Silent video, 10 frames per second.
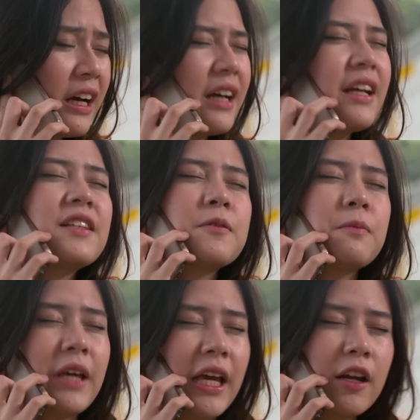Kan it's
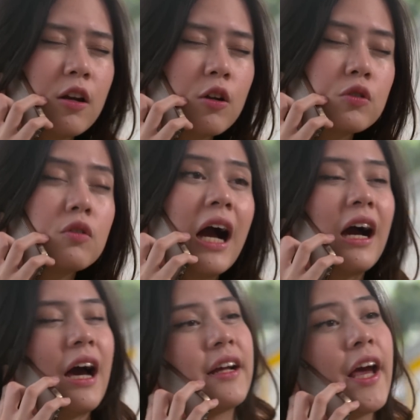mean lo tuh gak
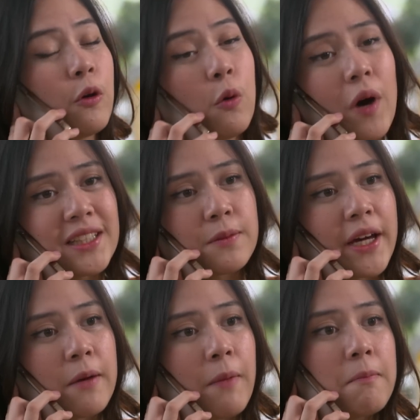ngehargain gue
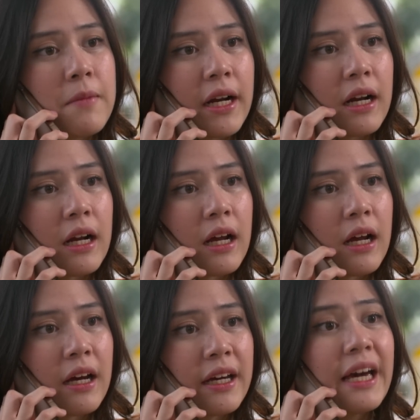sebagai member
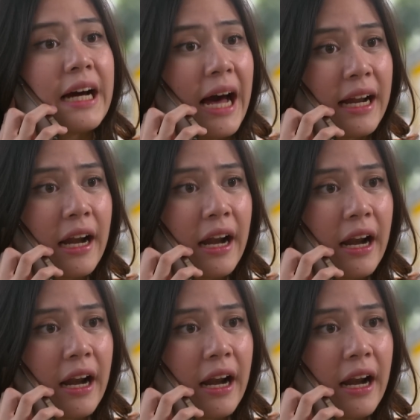ya kan?